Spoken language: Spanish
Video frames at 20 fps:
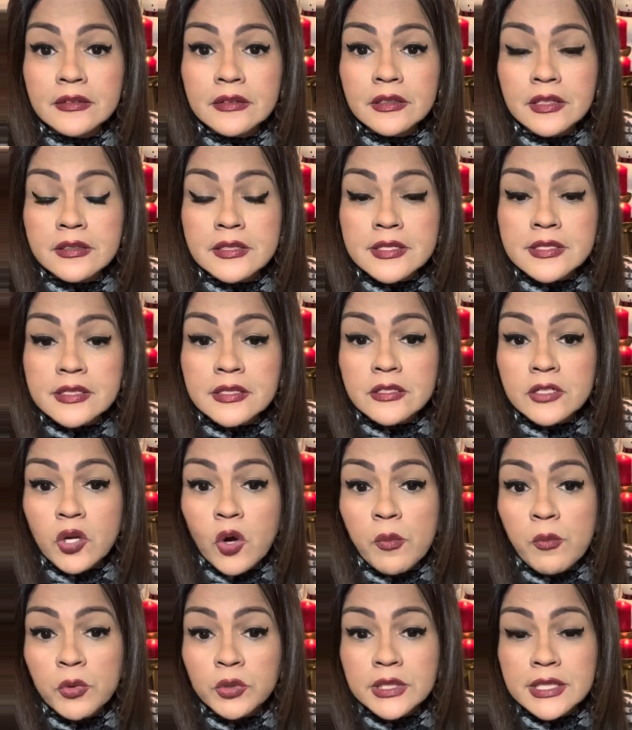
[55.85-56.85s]
Es decir,
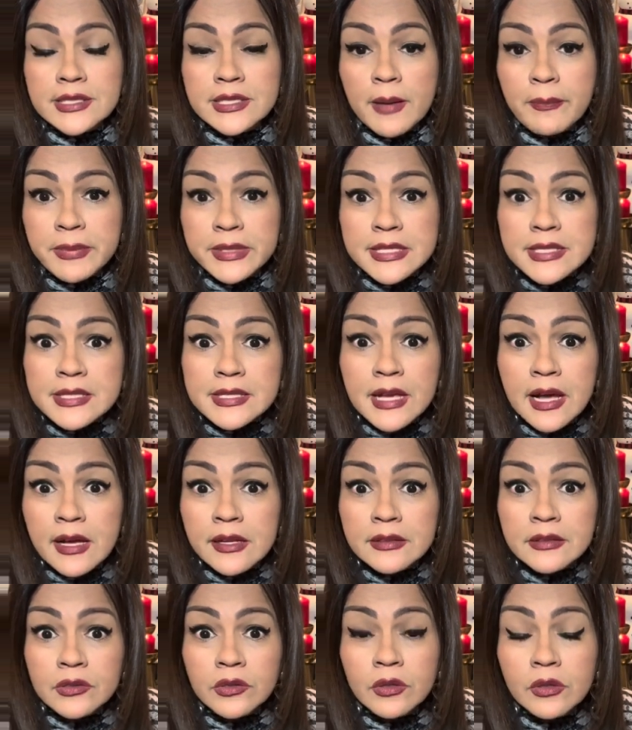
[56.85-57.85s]
cómo te está
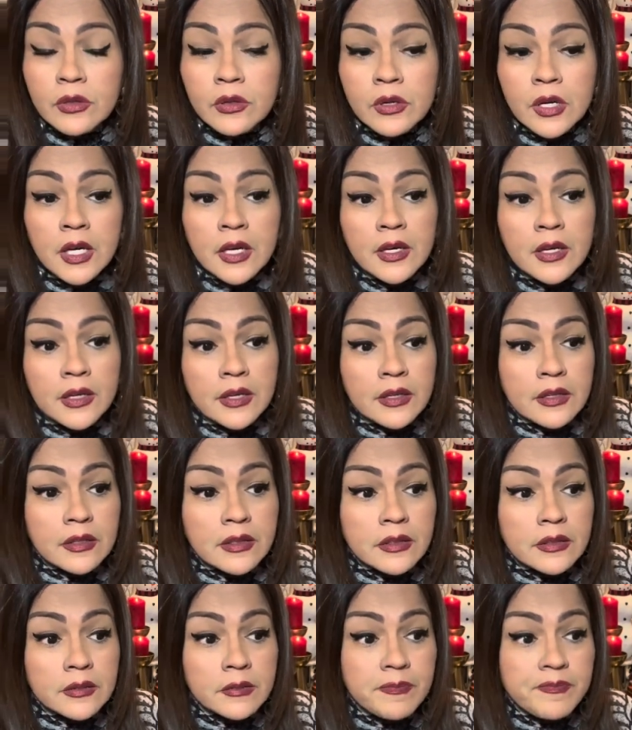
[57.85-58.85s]
pensando,
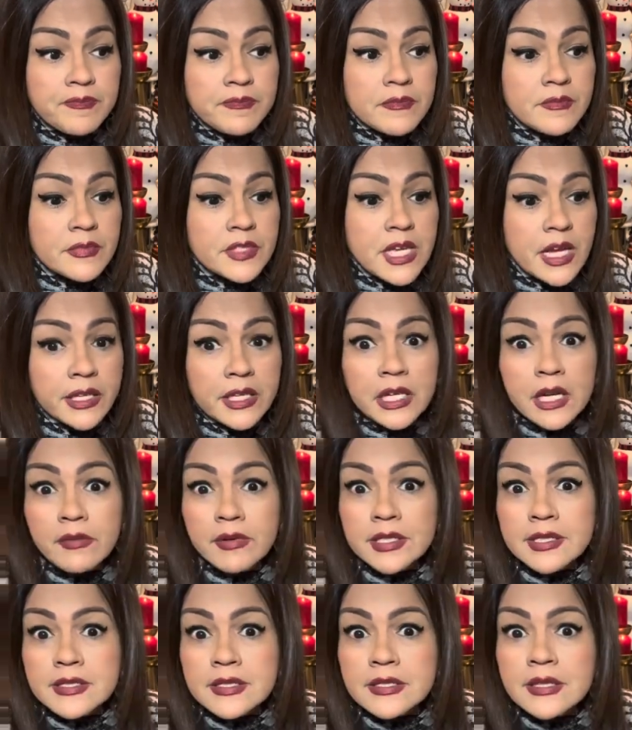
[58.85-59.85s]
eh, ya quiere
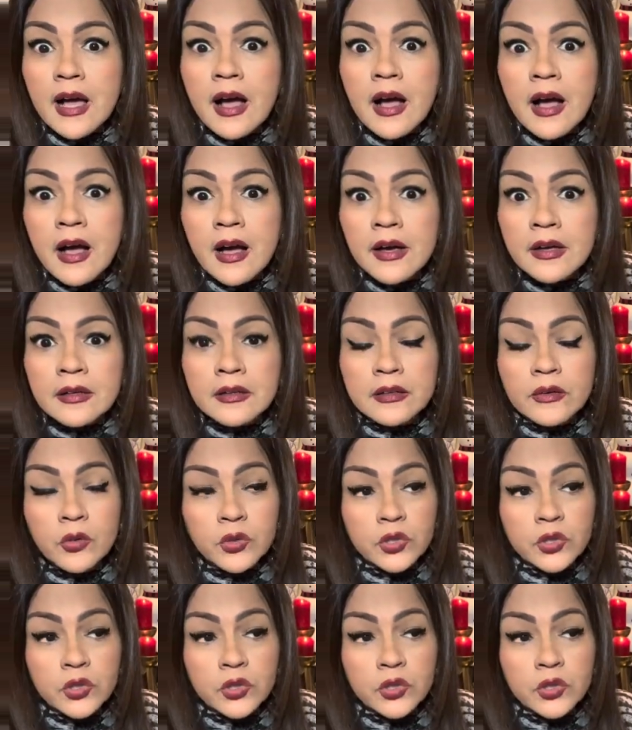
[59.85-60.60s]
avanzar o